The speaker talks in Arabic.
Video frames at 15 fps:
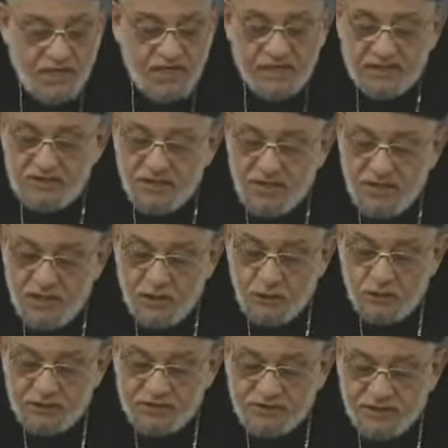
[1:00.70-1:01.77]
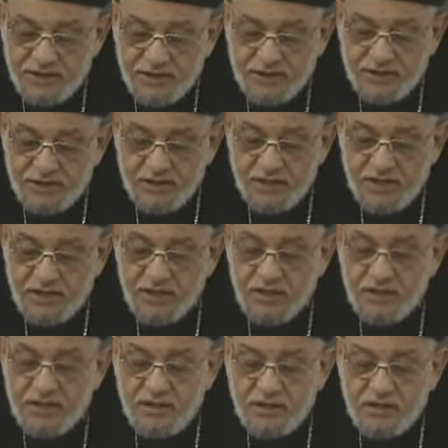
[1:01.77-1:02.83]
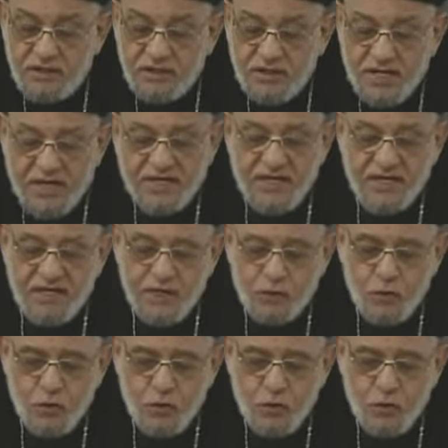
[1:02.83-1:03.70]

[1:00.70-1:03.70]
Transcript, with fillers: انت قلت ان انا لا